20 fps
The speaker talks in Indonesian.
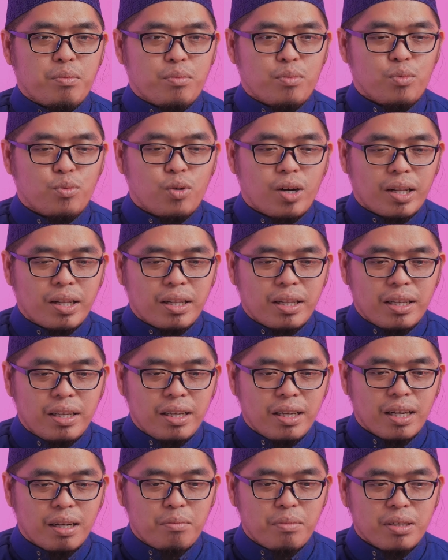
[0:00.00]
membuat
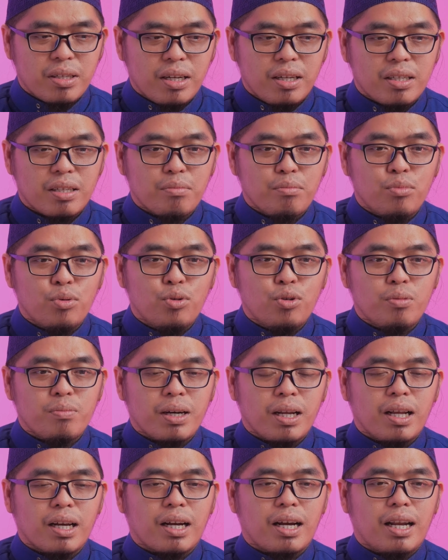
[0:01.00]
dia menjadi
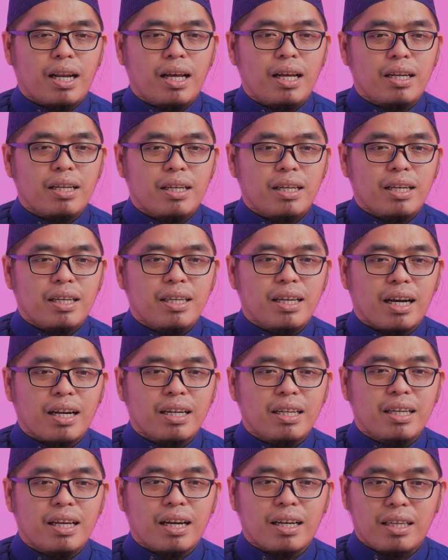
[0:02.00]
cemburu manakala
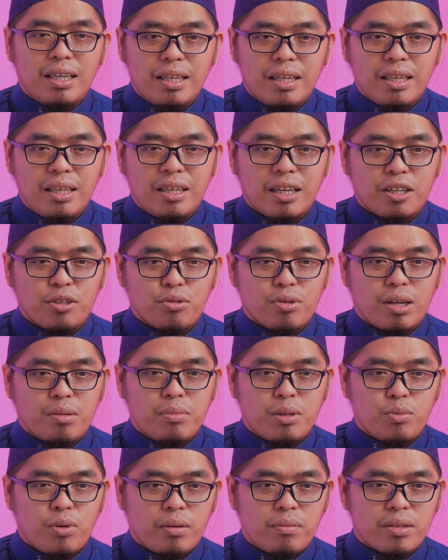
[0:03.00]
yang diyakini yaitu
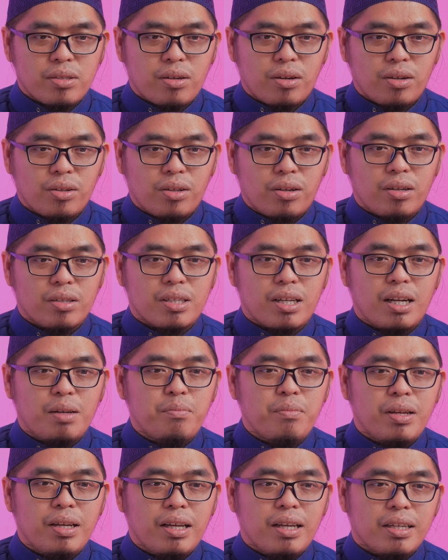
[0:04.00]
Nabi Muhammad
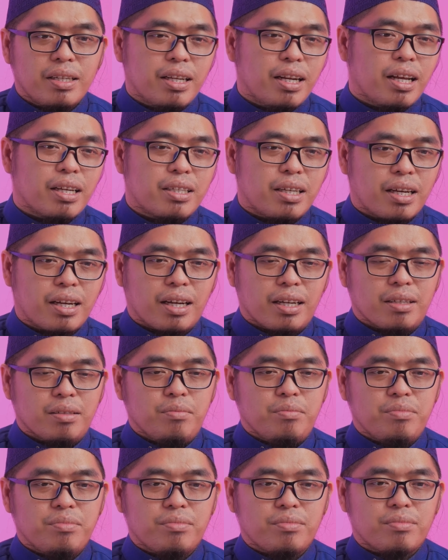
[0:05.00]
SAW
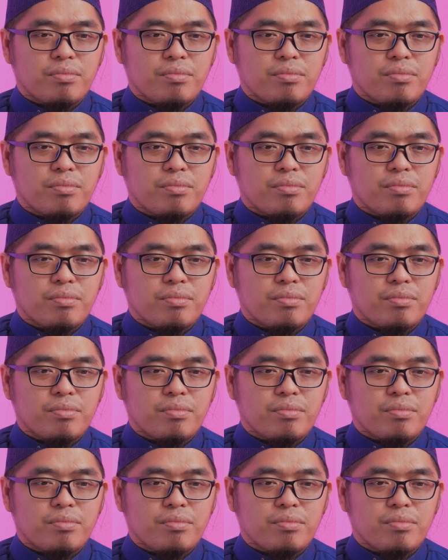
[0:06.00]
dilecehkan.